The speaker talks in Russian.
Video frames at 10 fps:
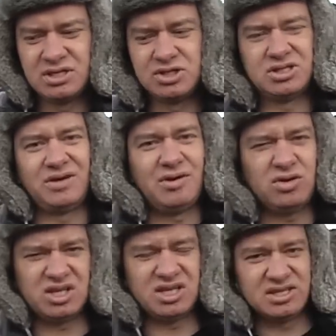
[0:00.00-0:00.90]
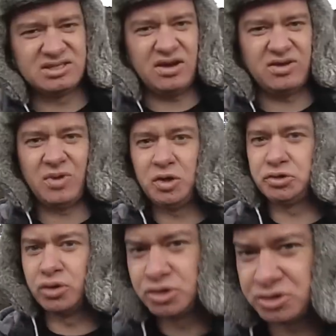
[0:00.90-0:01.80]
Значит, на ворота надо ставить мою
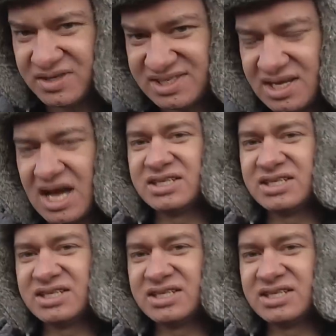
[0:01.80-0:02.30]
тещу, Вася.